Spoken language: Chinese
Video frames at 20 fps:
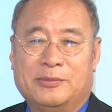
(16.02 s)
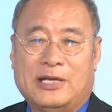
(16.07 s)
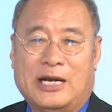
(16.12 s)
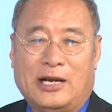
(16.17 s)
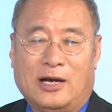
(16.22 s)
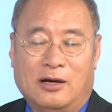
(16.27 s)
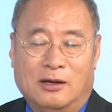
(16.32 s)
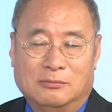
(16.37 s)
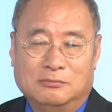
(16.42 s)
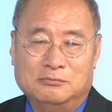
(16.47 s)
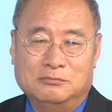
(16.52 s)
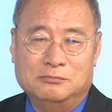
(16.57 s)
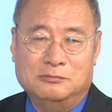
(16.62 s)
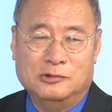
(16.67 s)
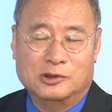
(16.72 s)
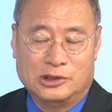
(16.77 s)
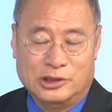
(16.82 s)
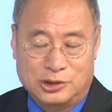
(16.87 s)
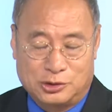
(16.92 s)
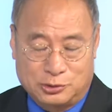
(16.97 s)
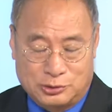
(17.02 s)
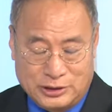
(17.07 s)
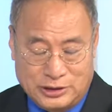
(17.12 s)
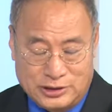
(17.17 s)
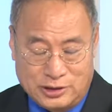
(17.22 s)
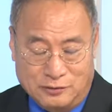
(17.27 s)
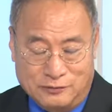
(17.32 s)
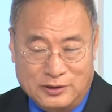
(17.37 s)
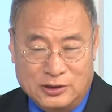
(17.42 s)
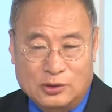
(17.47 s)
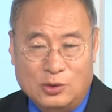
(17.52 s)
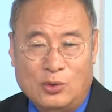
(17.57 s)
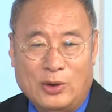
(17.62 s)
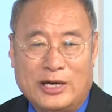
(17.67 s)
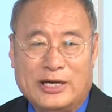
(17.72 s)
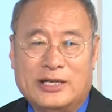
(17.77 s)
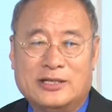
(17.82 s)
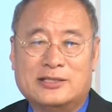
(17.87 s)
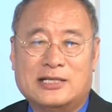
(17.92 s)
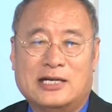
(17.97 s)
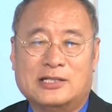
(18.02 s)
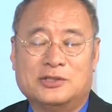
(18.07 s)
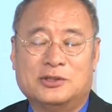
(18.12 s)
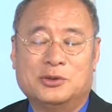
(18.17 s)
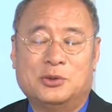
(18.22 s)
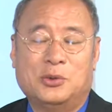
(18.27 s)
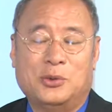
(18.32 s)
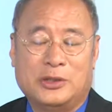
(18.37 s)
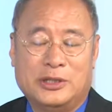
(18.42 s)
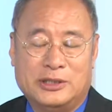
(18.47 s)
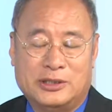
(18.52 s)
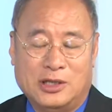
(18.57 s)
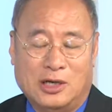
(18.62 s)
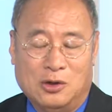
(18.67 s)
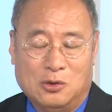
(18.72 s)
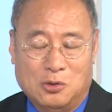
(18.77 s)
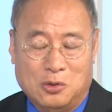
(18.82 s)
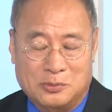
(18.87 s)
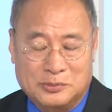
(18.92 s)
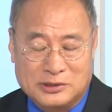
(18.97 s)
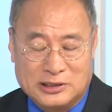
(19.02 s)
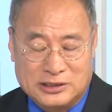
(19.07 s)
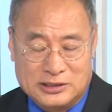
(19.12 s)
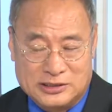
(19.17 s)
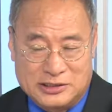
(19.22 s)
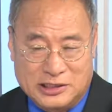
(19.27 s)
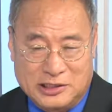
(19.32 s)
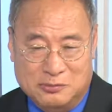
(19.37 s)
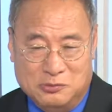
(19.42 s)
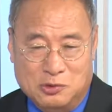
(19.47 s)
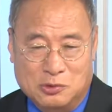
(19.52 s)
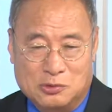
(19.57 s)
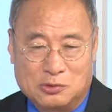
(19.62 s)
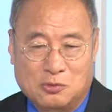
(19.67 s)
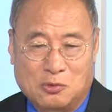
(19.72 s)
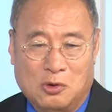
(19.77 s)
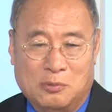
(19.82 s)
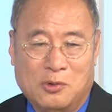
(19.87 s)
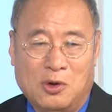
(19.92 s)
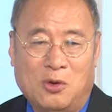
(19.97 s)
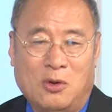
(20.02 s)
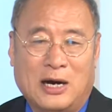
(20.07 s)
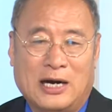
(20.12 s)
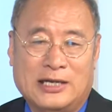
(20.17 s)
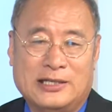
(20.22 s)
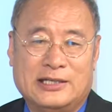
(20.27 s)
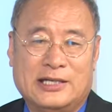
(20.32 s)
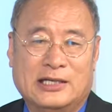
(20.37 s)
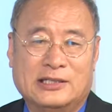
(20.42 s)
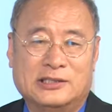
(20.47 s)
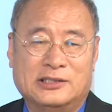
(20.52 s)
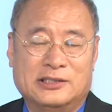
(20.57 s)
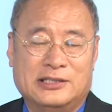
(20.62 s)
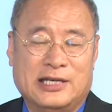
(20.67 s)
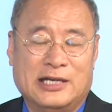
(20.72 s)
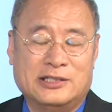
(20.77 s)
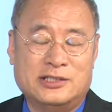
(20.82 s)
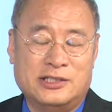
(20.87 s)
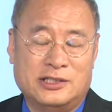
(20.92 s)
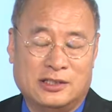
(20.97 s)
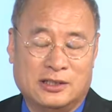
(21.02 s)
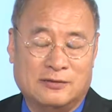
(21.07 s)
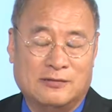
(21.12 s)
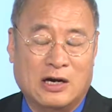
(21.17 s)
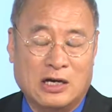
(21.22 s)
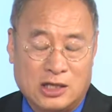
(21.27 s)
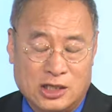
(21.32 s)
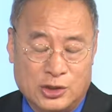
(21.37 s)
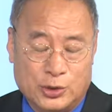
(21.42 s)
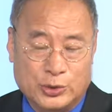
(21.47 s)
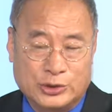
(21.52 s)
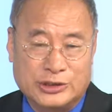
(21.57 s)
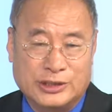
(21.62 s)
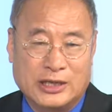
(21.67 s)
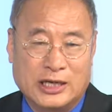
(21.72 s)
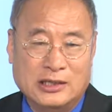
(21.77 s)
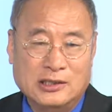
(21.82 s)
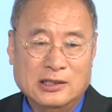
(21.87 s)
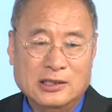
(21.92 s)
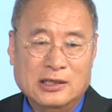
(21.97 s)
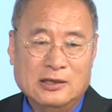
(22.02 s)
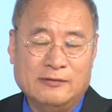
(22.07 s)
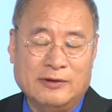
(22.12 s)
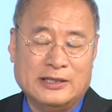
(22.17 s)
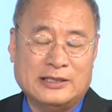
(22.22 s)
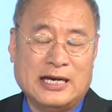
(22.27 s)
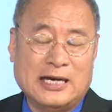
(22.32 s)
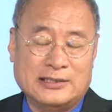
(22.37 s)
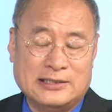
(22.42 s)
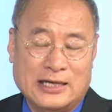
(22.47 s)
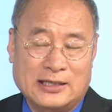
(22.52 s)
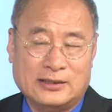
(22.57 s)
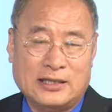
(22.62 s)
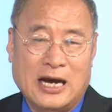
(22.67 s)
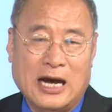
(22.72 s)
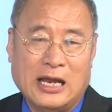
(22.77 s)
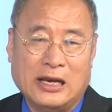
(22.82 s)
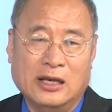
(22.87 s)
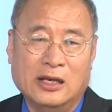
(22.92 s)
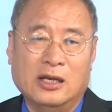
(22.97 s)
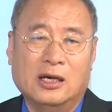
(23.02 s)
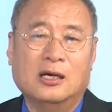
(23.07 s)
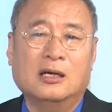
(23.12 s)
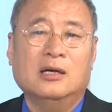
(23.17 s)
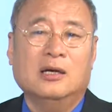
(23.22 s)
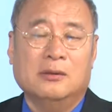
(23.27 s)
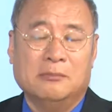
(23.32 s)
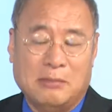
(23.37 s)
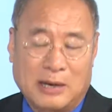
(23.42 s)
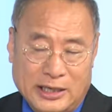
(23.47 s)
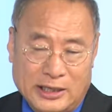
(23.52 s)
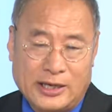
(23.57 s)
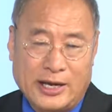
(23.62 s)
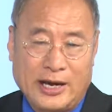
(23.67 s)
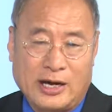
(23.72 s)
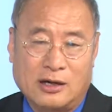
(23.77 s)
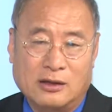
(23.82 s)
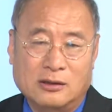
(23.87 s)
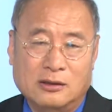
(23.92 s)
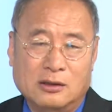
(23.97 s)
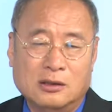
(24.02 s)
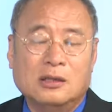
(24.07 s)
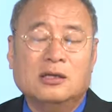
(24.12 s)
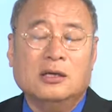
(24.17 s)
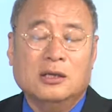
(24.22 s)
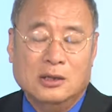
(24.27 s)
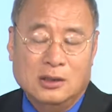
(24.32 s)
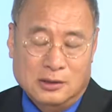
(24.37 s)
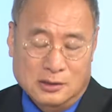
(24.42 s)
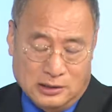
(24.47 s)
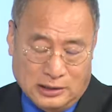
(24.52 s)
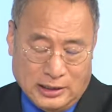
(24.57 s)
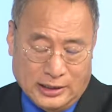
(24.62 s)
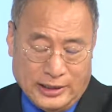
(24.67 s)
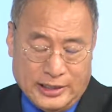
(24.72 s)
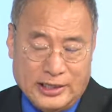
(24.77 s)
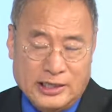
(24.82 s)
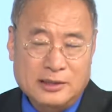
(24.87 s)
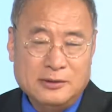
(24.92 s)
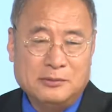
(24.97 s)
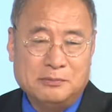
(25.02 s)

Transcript: 大家好，我是主持人肖峰，欢迎您再次回到我们的节目。我们花了一点时间，请王珂律师呢为大家谈了 Medicare A